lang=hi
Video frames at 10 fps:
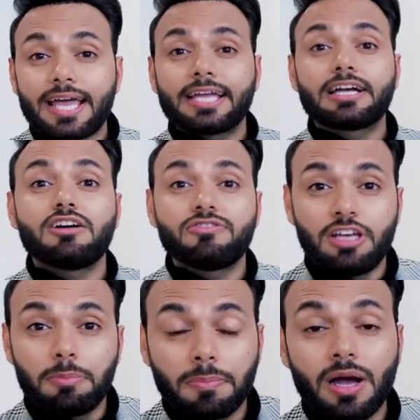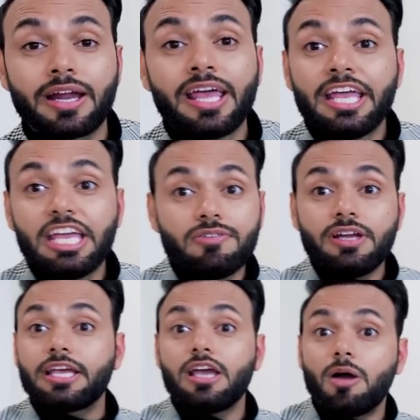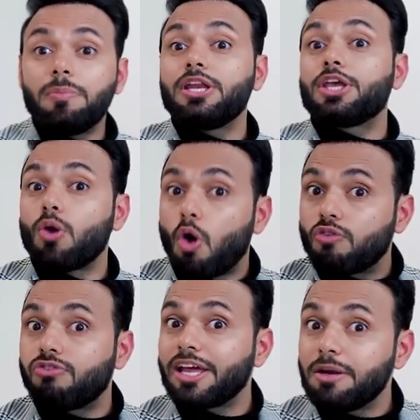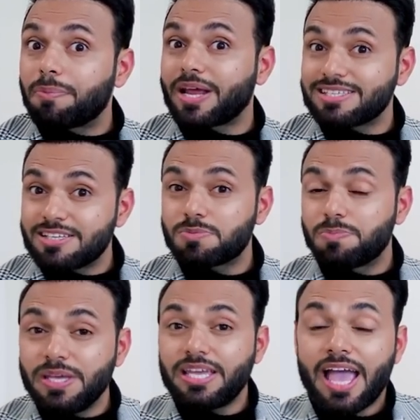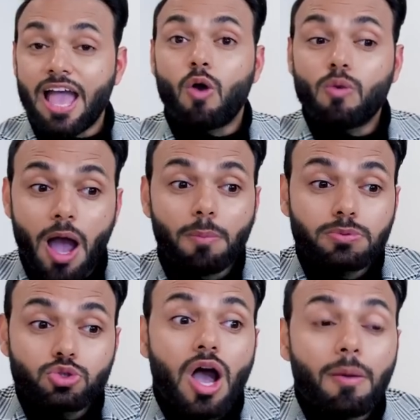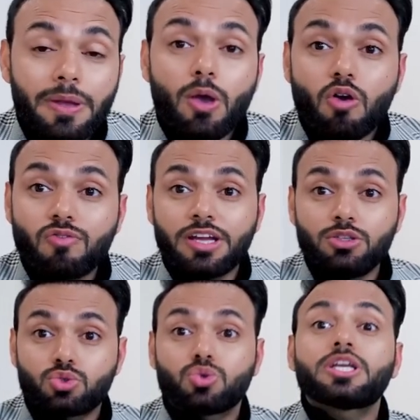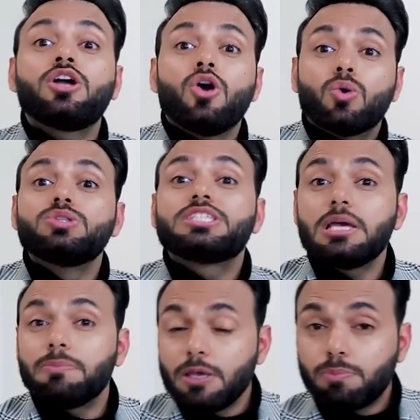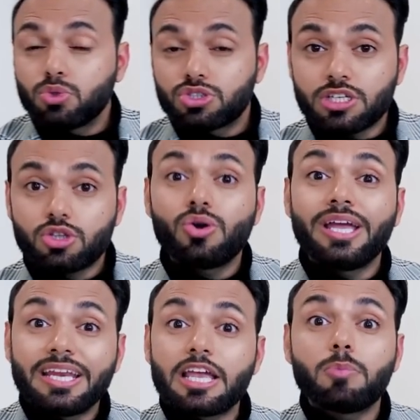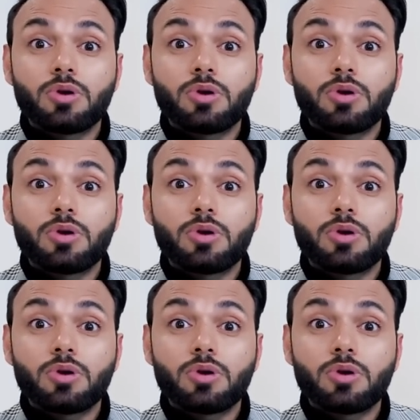नाइका फ्लिपकार्ट इवन कि अब इनकी ऑफलाइन प्रेजेंस भी है और आप जो आपके ऑफलाइन स्टोर हैं उनसे भी पूछ सकते हो इनके